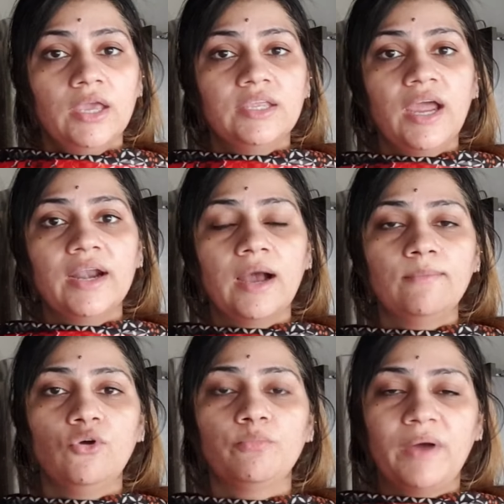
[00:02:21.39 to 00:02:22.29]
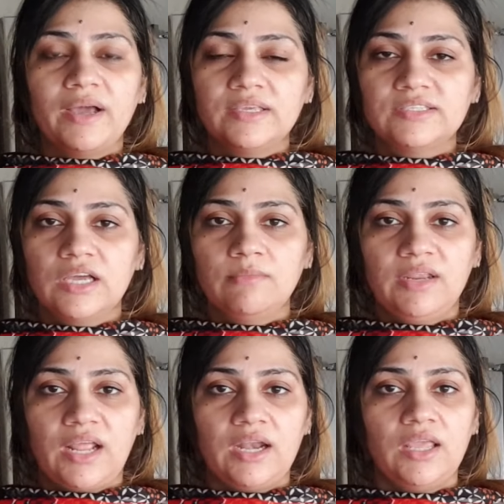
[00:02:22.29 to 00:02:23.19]
यार हम लोग पाकिस्तान में
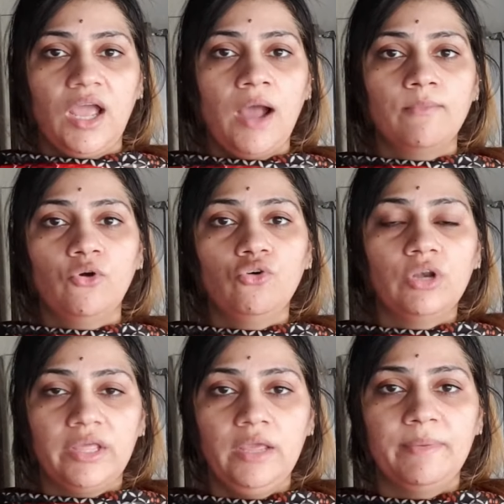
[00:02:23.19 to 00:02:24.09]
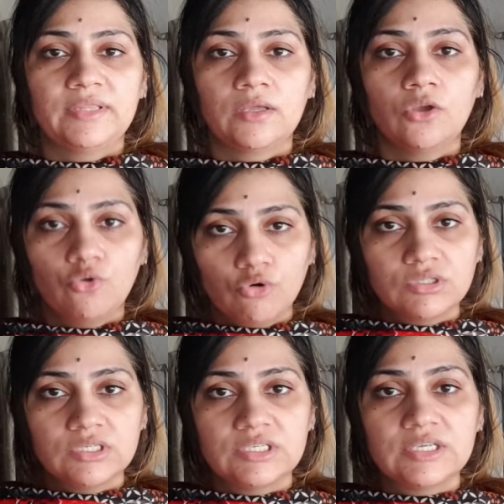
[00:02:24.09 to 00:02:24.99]
रह रहे हैं हम लोगों को नहीं पता कि कौन
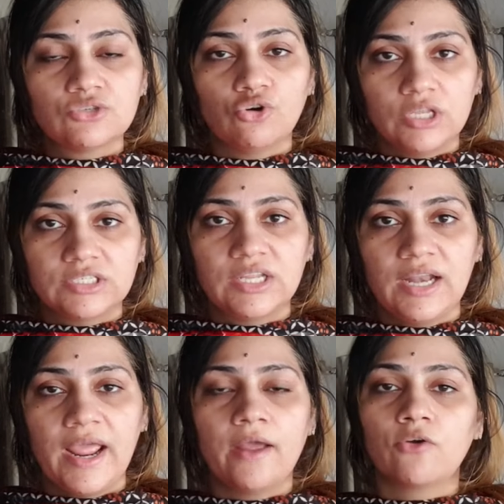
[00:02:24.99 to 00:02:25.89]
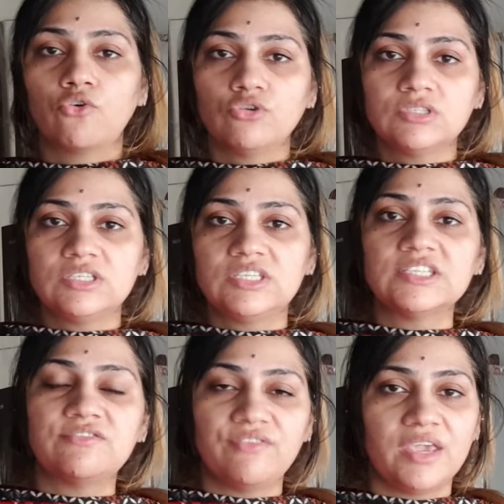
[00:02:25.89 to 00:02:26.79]
सी चीज ओरिजिनल है और कौन सी
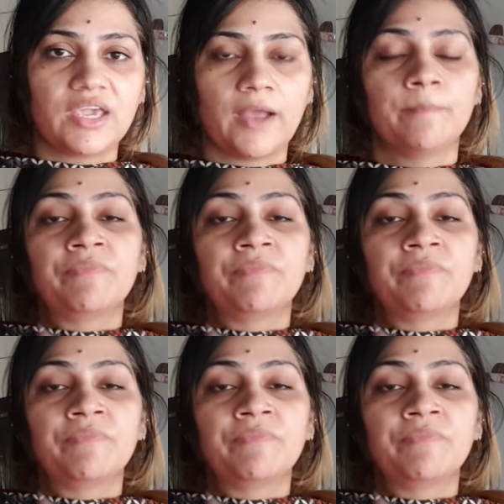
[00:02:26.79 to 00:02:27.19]
चीज फेक है